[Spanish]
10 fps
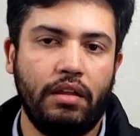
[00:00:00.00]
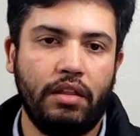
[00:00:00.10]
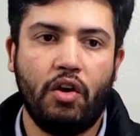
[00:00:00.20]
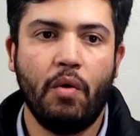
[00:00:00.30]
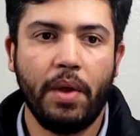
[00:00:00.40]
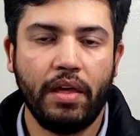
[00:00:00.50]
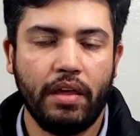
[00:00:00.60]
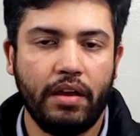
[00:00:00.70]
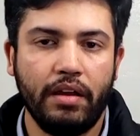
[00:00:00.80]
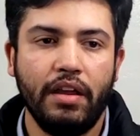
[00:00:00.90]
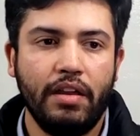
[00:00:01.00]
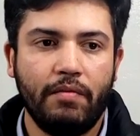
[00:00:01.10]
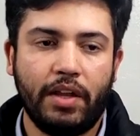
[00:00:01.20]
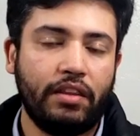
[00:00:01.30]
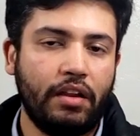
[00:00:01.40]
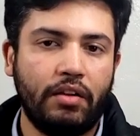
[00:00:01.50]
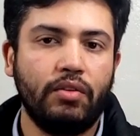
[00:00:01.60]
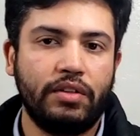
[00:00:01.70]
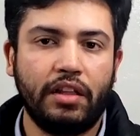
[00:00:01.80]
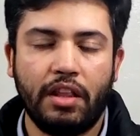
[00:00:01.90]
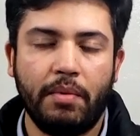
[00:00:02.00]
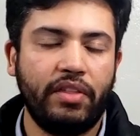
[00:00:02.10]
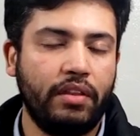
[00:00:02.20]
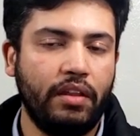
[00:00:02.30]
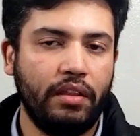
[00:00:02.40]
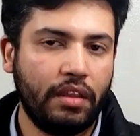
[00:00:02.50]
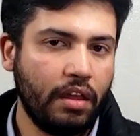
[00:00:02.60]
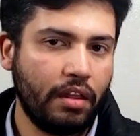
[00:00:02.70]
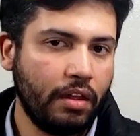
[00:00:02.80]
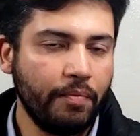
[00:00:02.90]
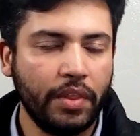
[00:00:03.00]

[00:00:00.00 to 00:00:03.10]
de comedia, va a estar constantemente tentada,